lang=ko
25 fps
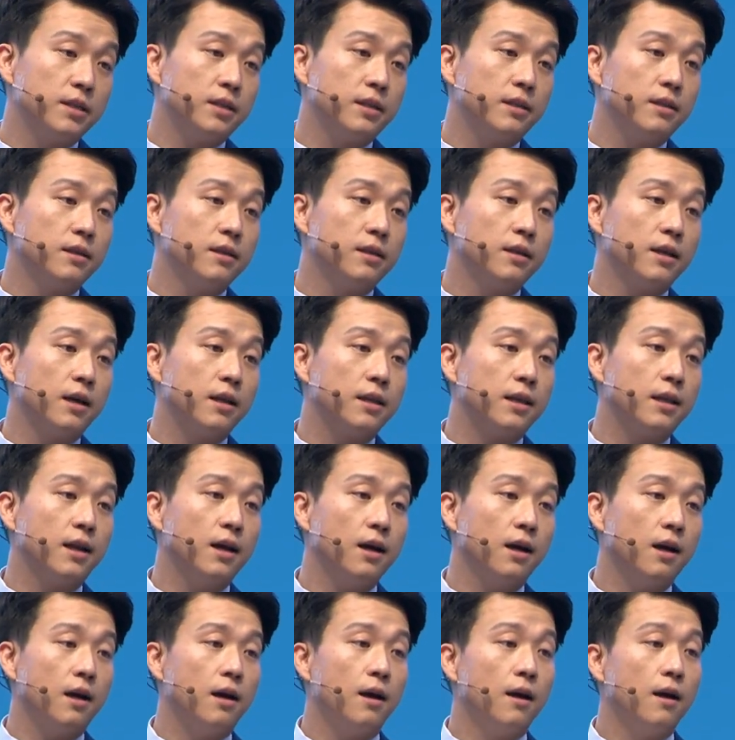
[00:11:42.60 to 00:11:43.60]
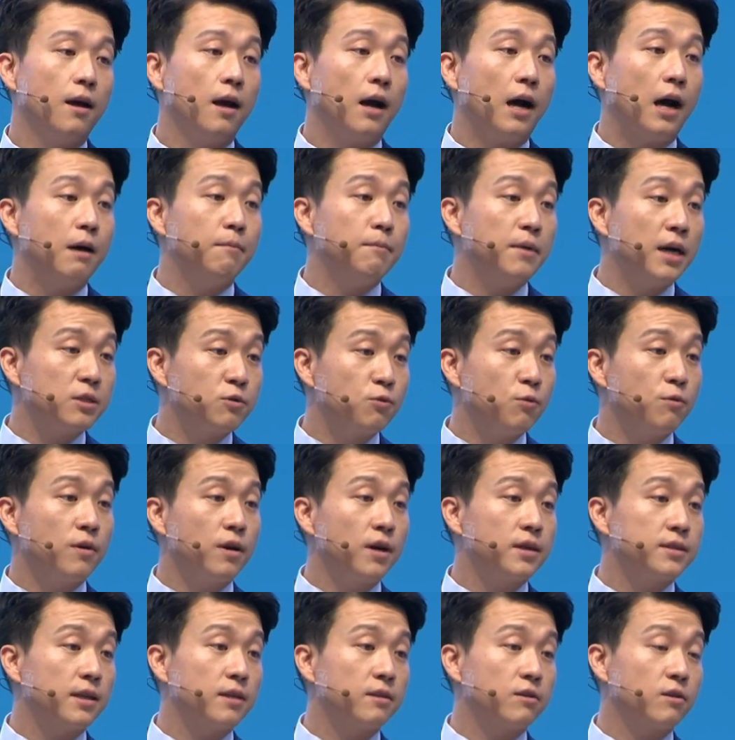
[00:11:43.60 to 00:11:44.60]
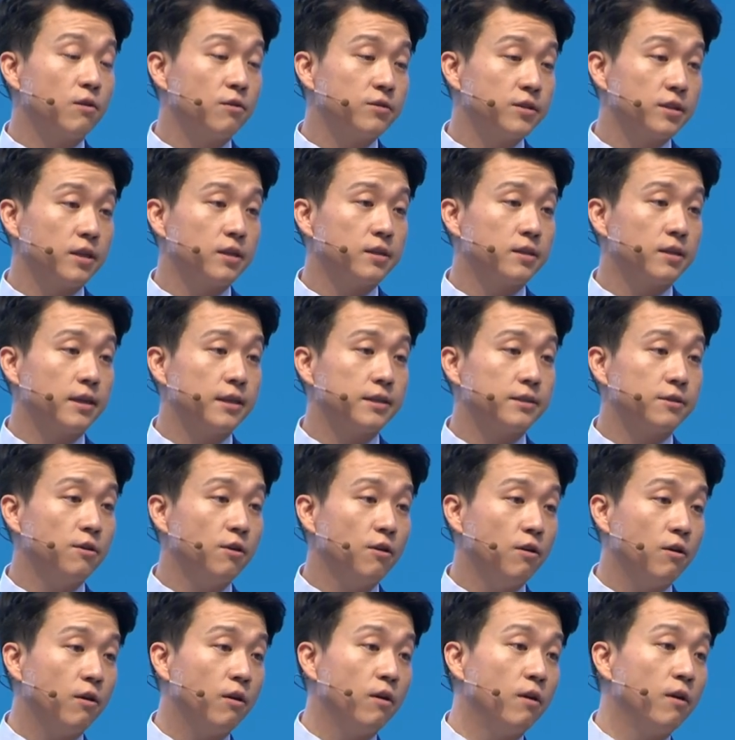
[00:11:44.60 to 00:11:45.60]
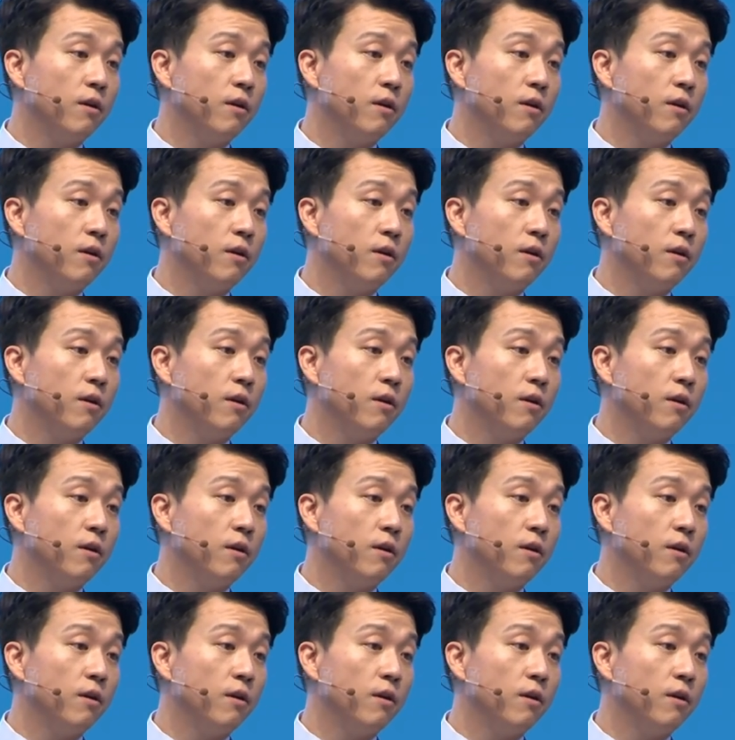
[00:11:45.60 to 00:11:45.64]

있는 게 아니라 아마존과 경쟁을 해서